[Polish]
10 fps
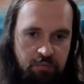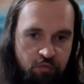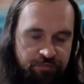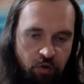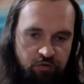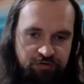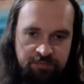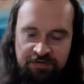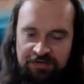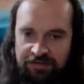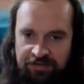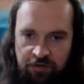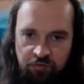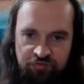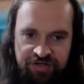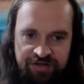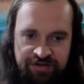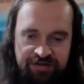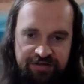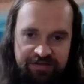mówię o tym dlatego,
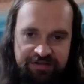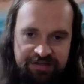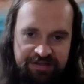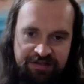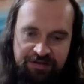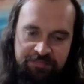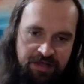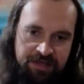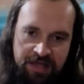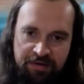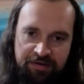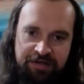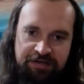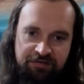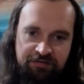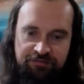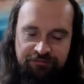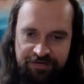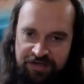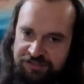że kiedy mnie nie ma, kiedy
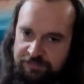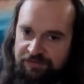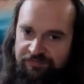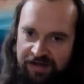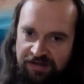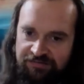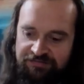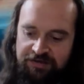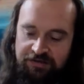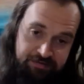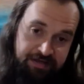wyjeżdżam na wakacje,